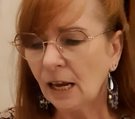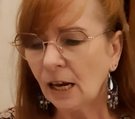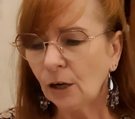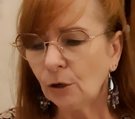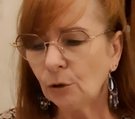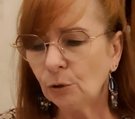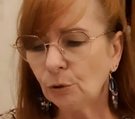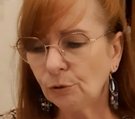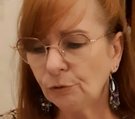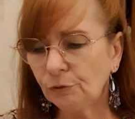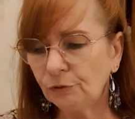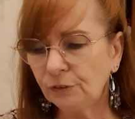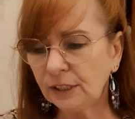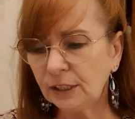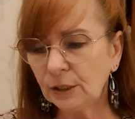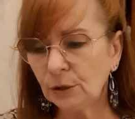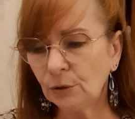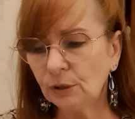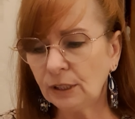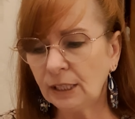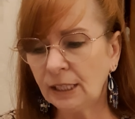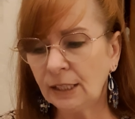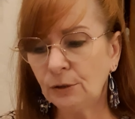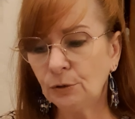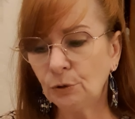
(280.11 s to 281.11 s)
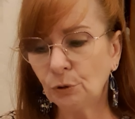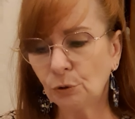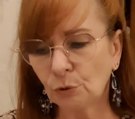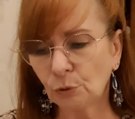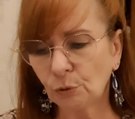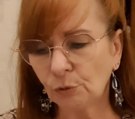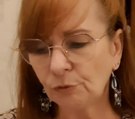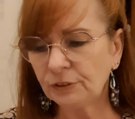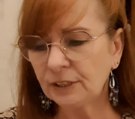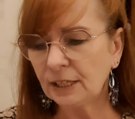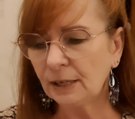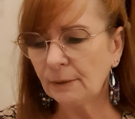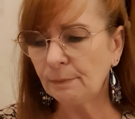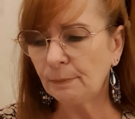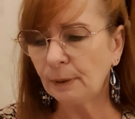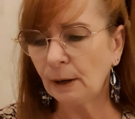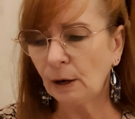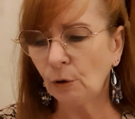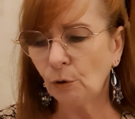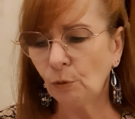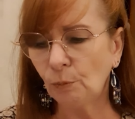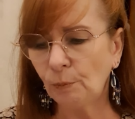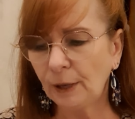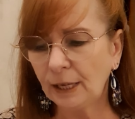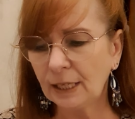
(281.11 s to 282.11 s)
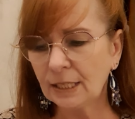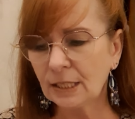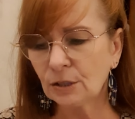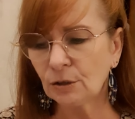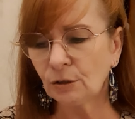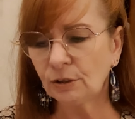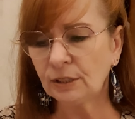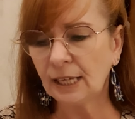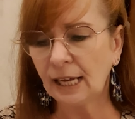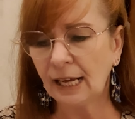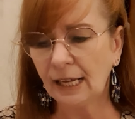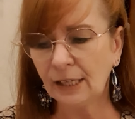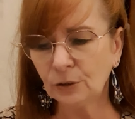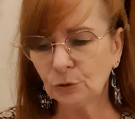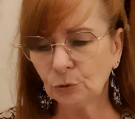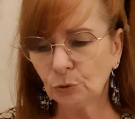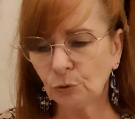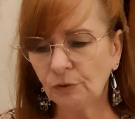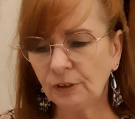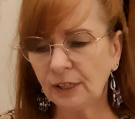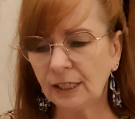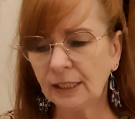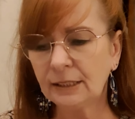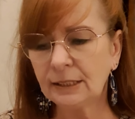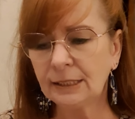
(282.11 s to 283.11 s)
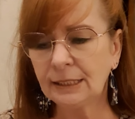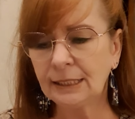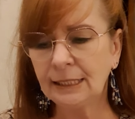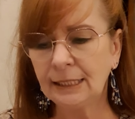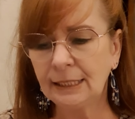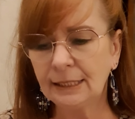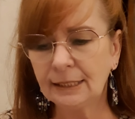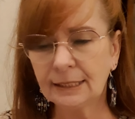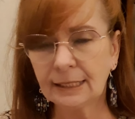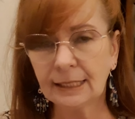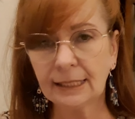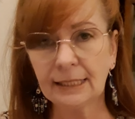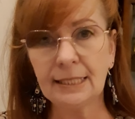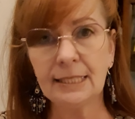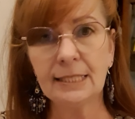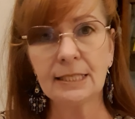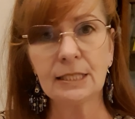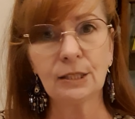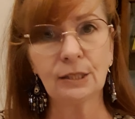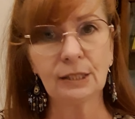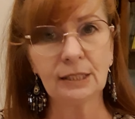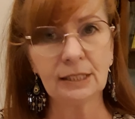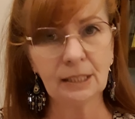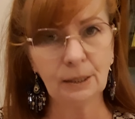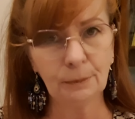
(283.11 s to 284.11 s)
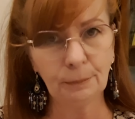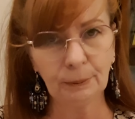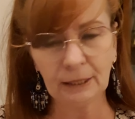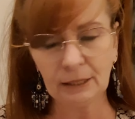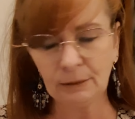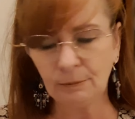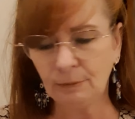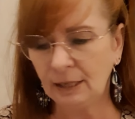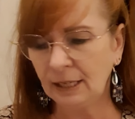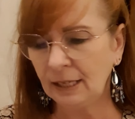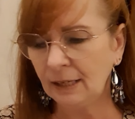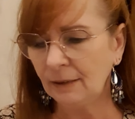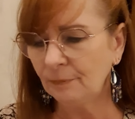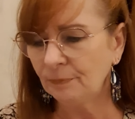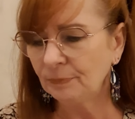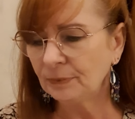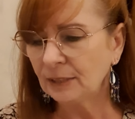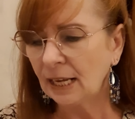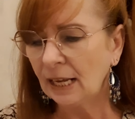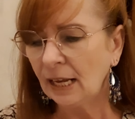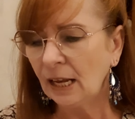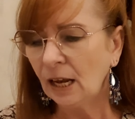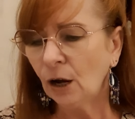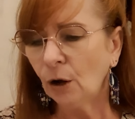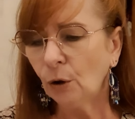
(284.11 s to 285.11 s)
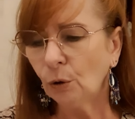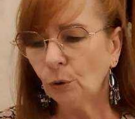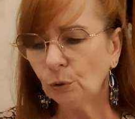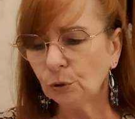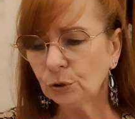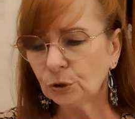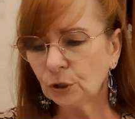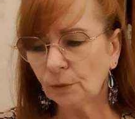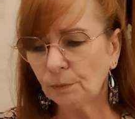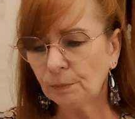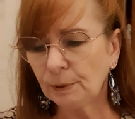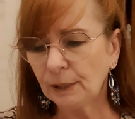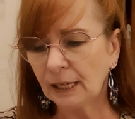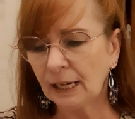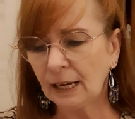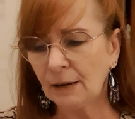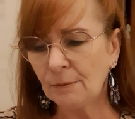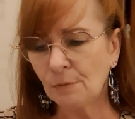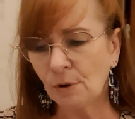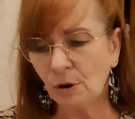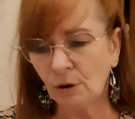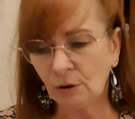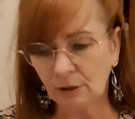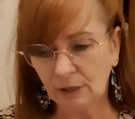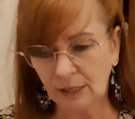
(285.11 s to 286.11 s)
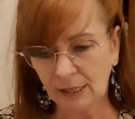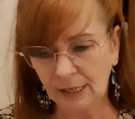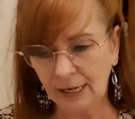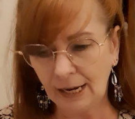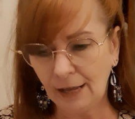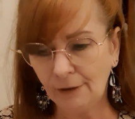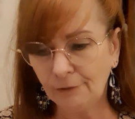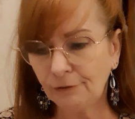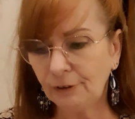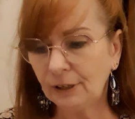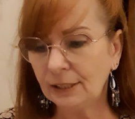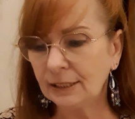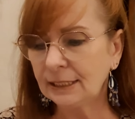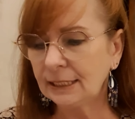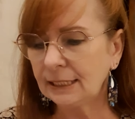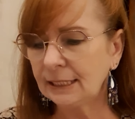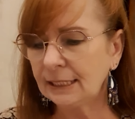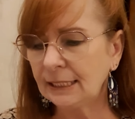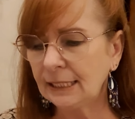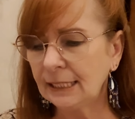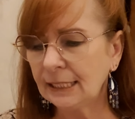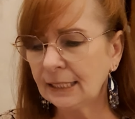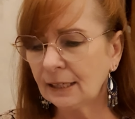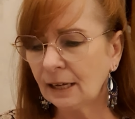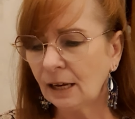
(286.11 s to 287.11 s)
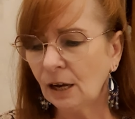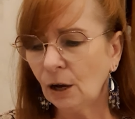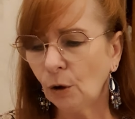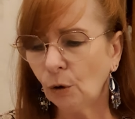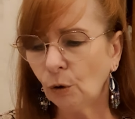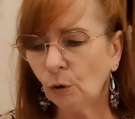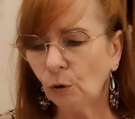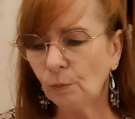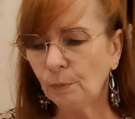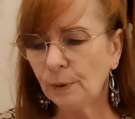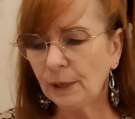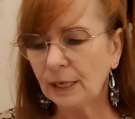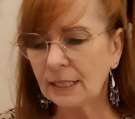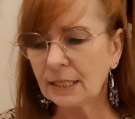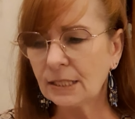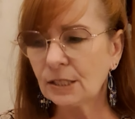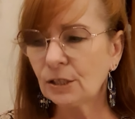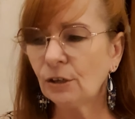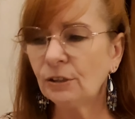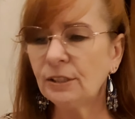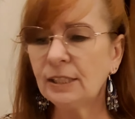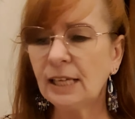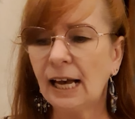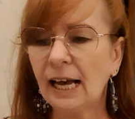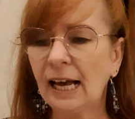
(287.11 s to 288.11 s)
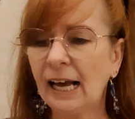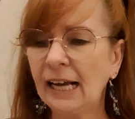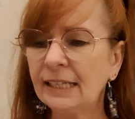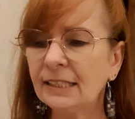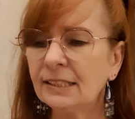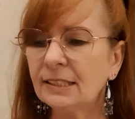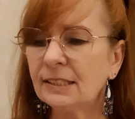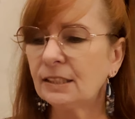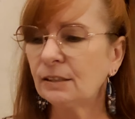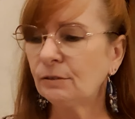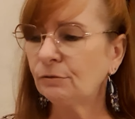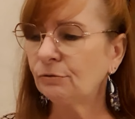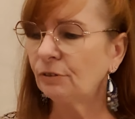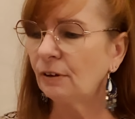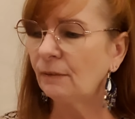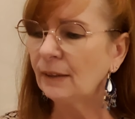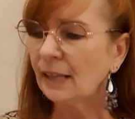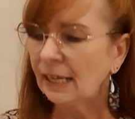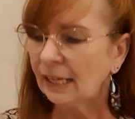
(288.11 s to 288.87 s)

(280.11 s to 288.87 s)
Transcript: Le violet ne convient pas aux personnes introverties, tristes, déprimées, au tempérament lymphatique, aux personnes actives.